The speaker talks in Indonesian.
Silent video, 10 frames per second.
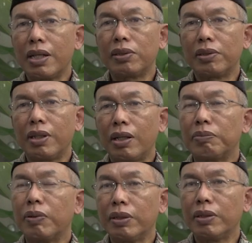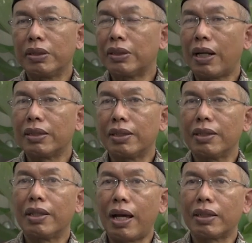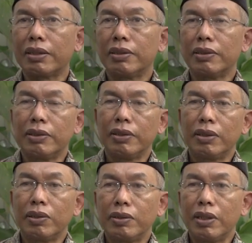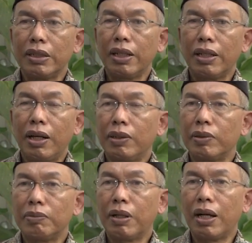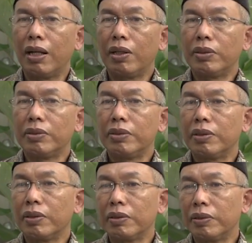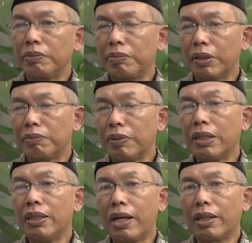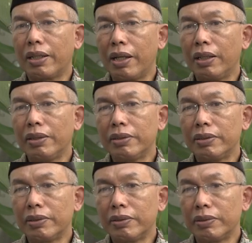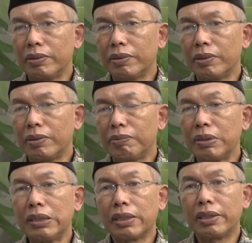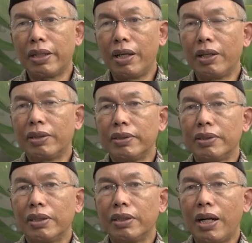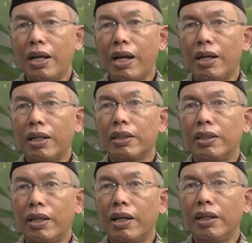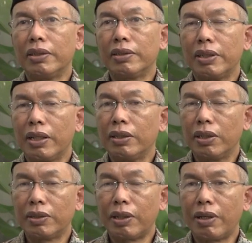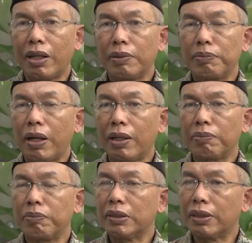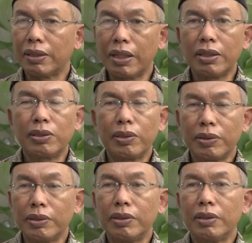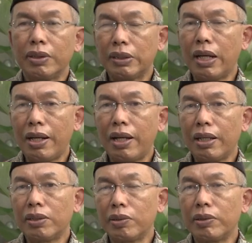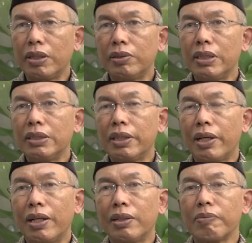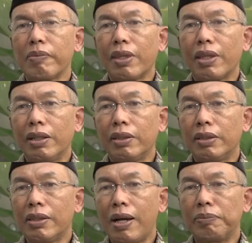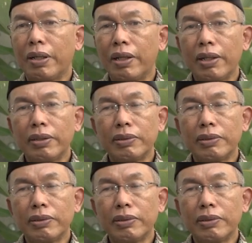nasional polio secara serentak tujuannya adalah untuk menghalau untuk menghindarkan untuk mencegah Eh, anak-anak kita ya kota Waringin Barat serta di seluruh anak-anak seluruh Indonesia uh, apa